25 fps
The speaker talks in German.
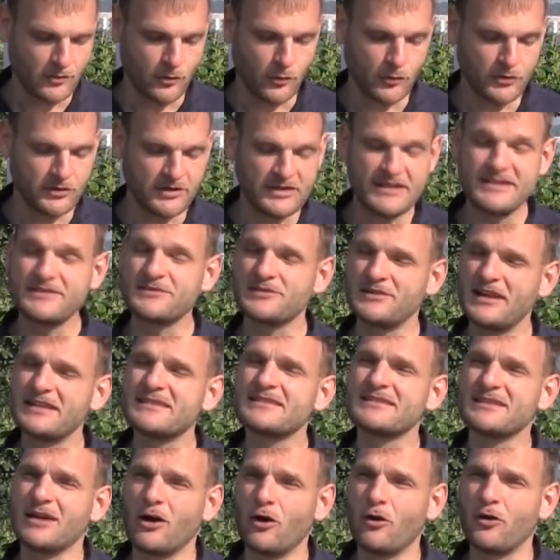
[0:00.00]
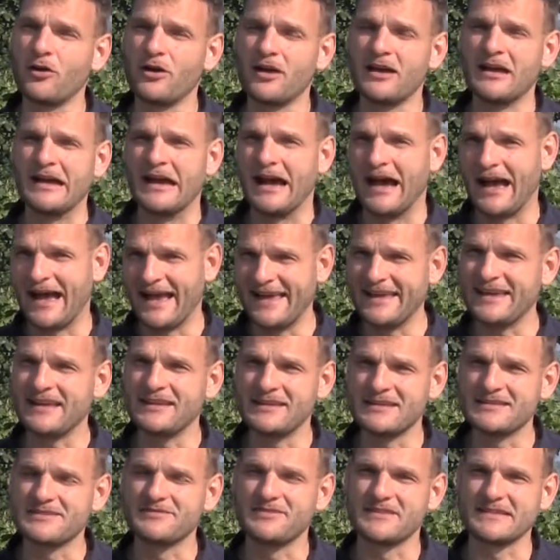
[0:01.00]
und nicht zuletzt auch
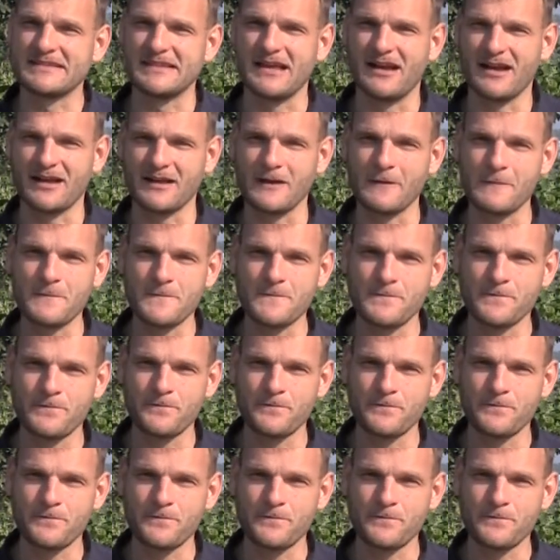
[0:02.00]
eigenes Versagen.